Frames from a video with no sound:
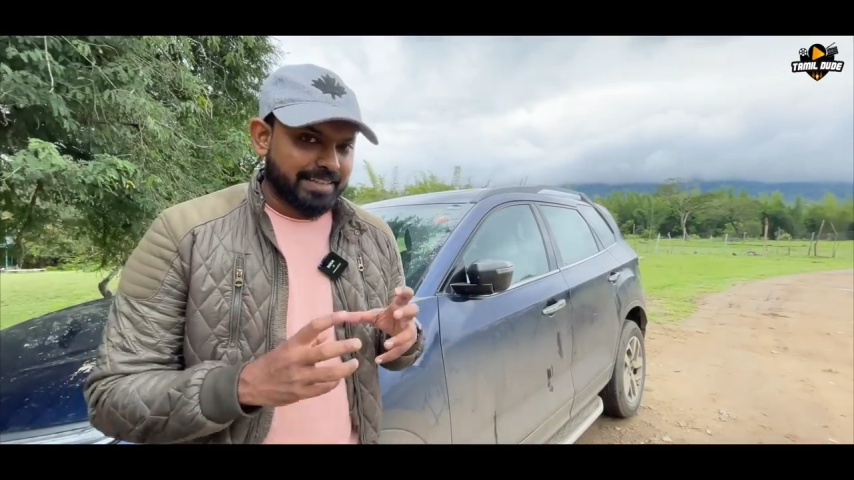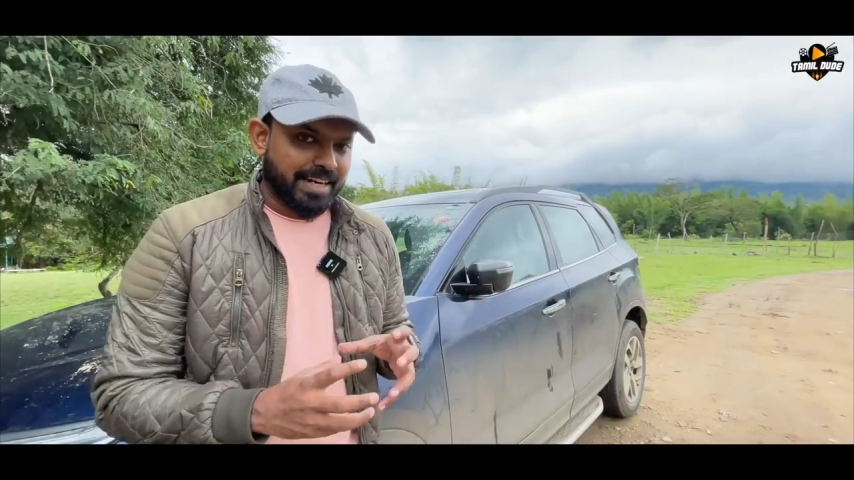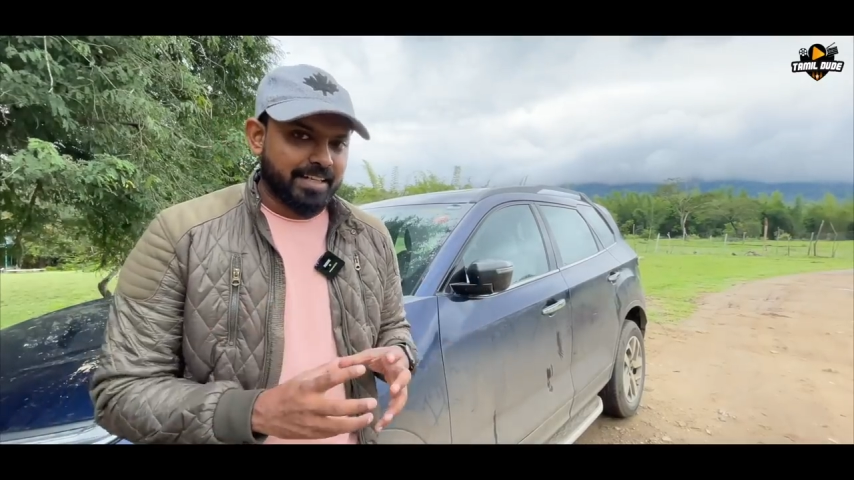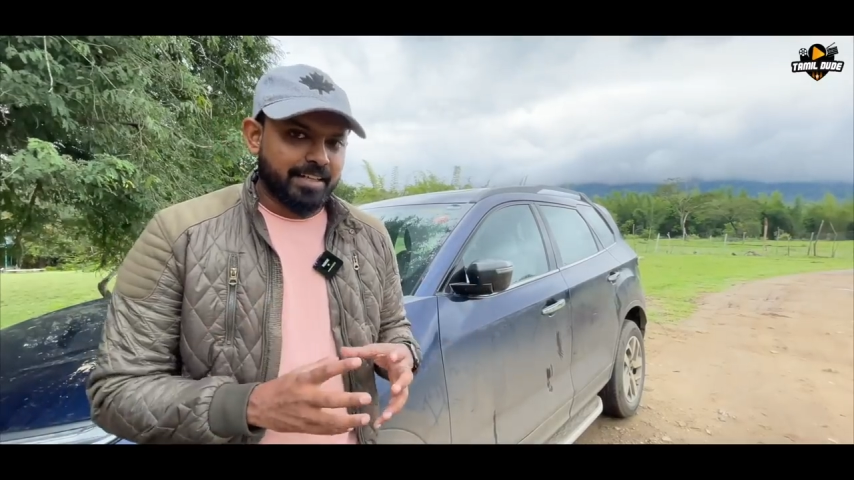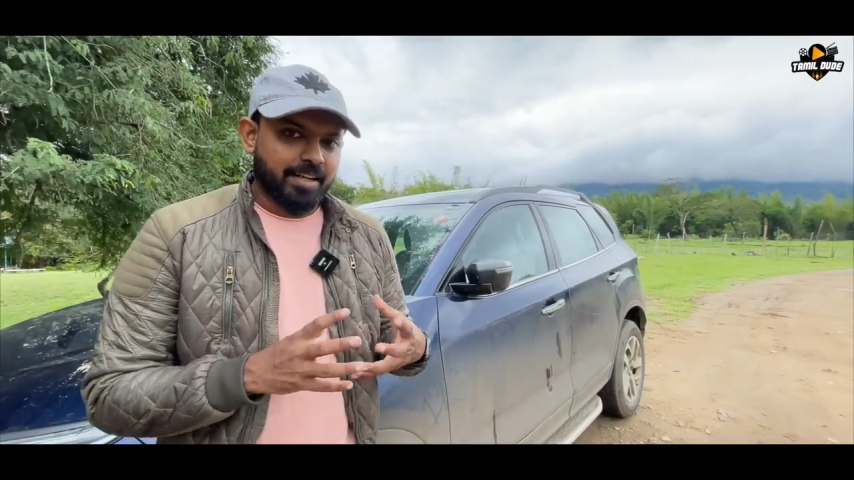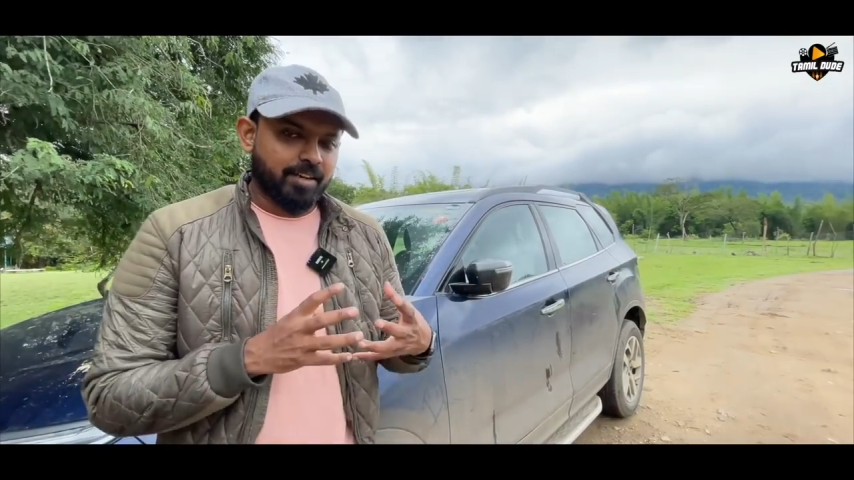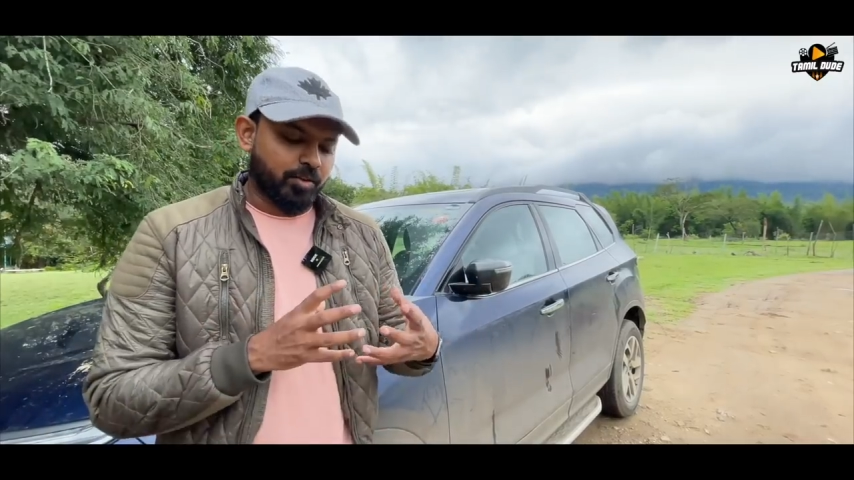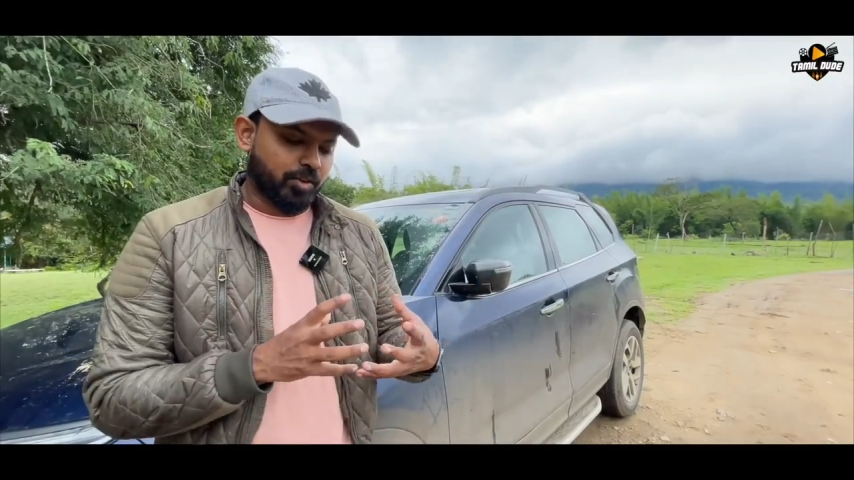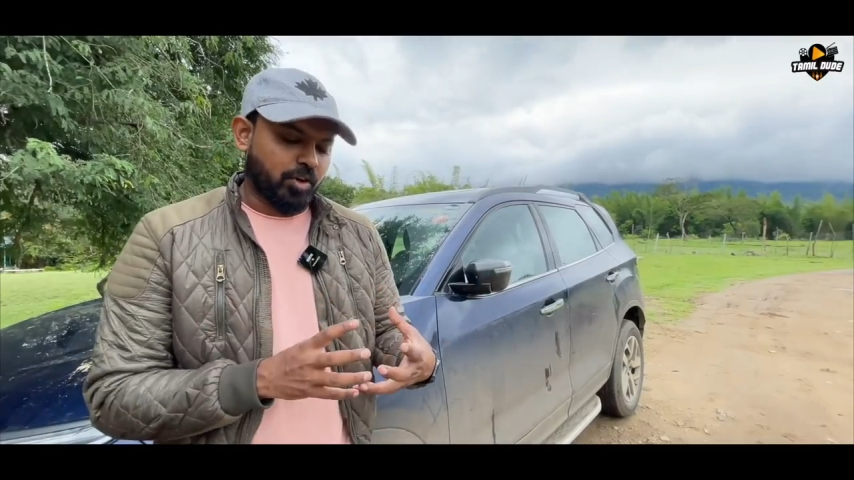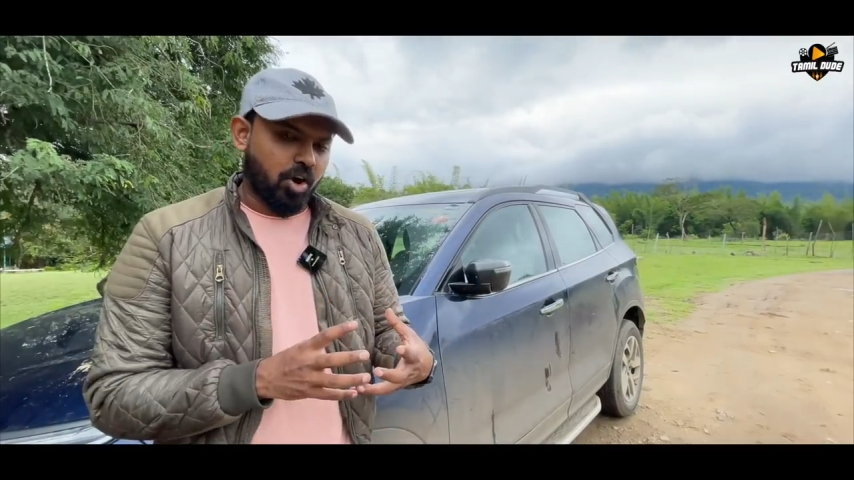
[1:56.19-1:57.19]
தனியாக
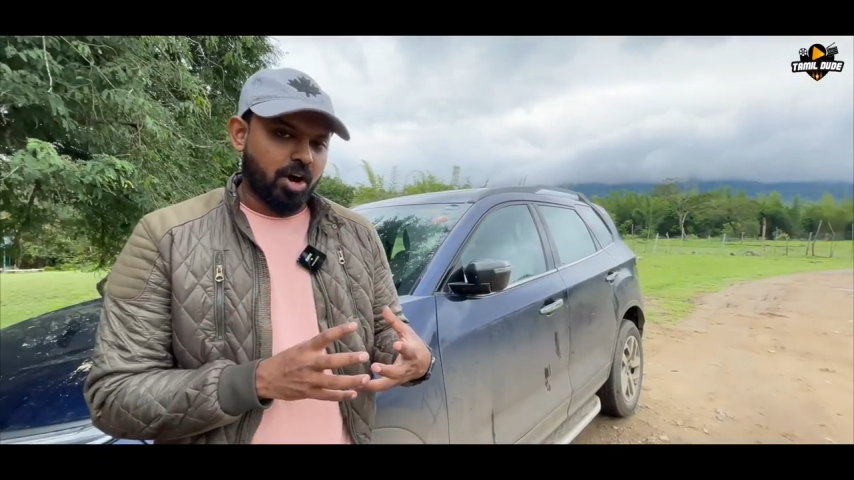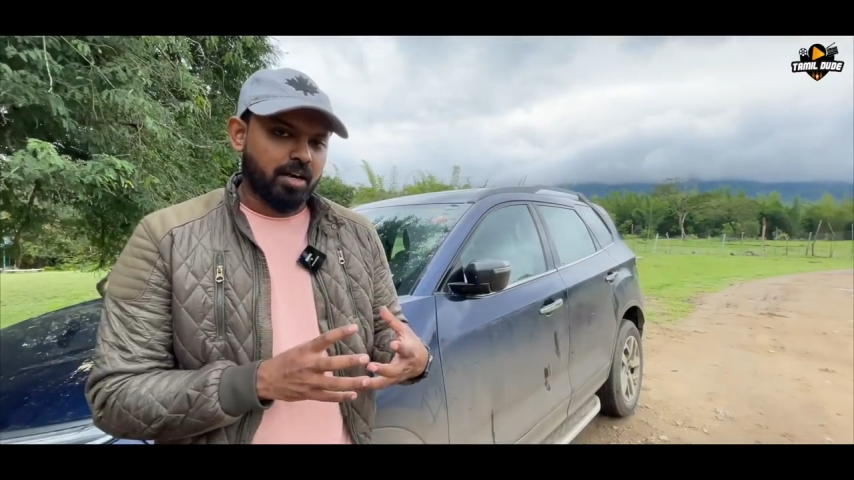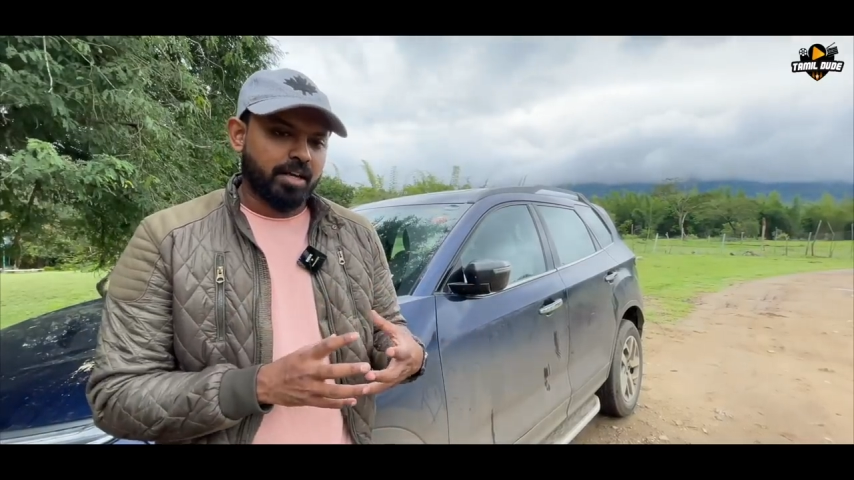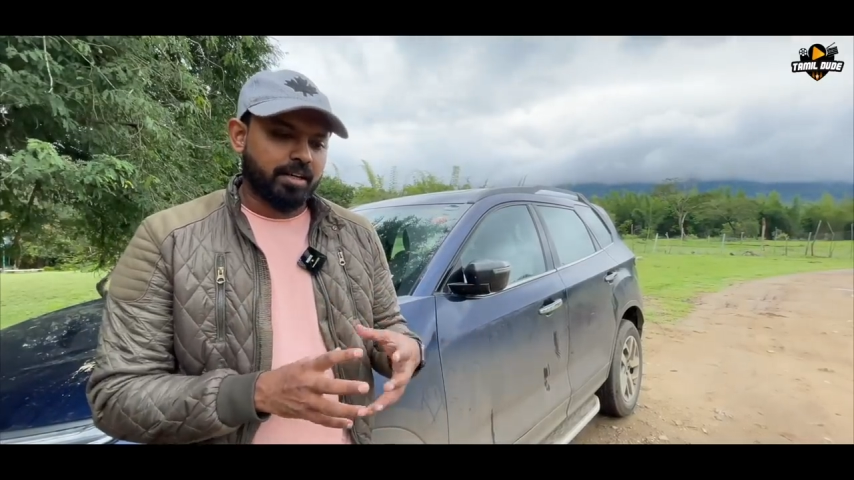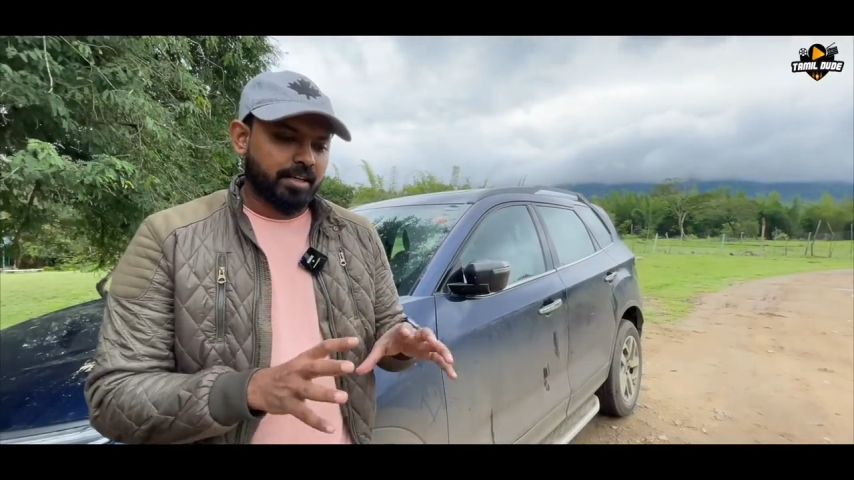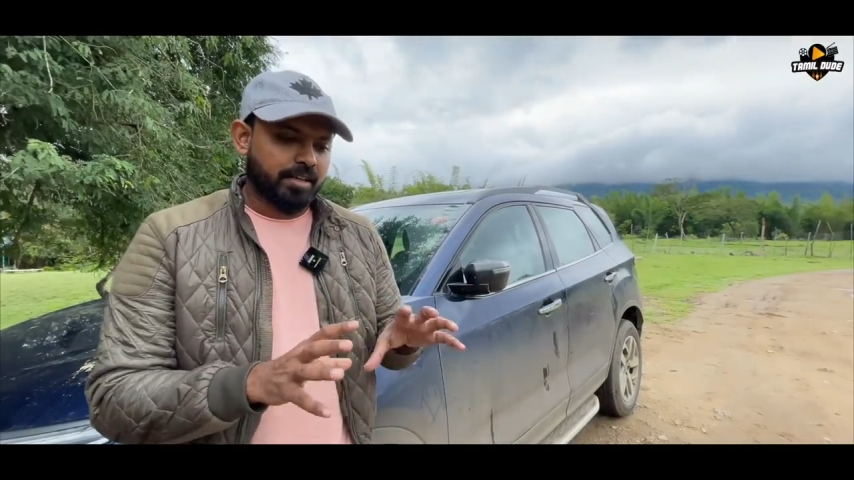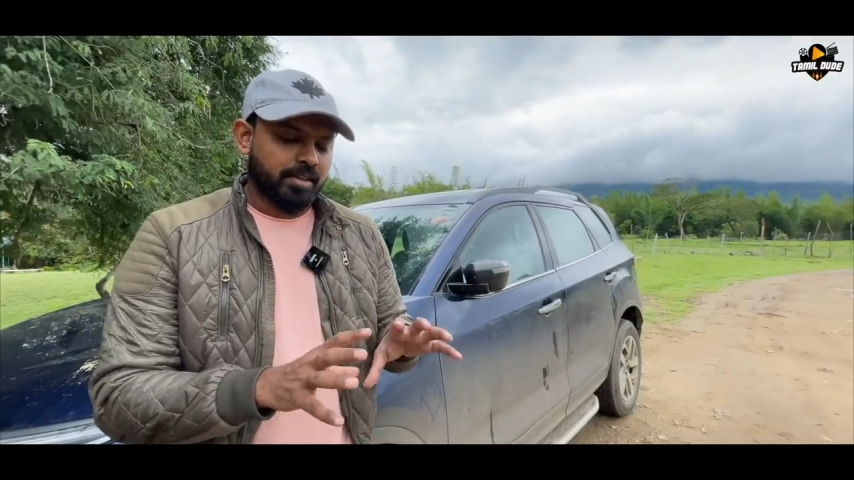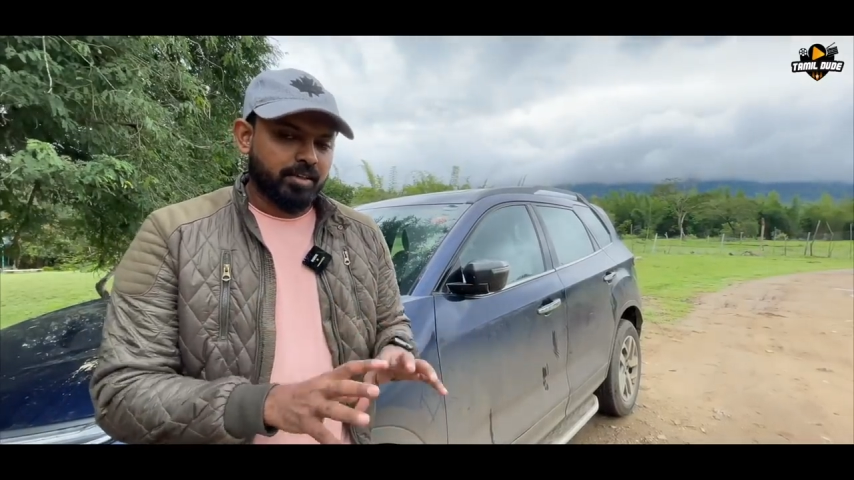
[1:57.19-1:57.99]
ஒரு கார்னரில்